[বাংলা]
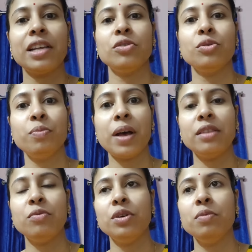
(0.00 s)
তাহলে পাটা
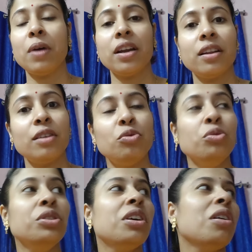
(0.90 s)
যখন পাতবো ওই
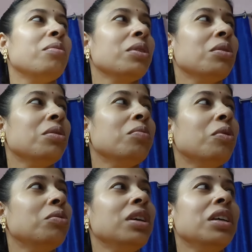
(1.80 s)
পাটাটা ধুইতে
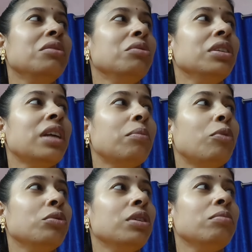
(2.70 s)
হবে গো বহুদিন
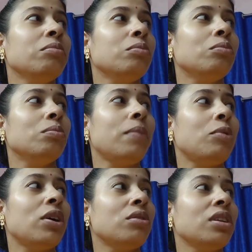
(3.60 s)
ধুই না বহুদিন
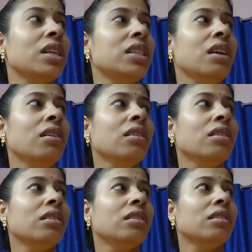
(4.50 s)
ব্যবহার করি
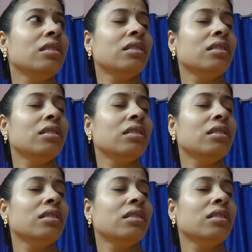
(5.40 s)
না যে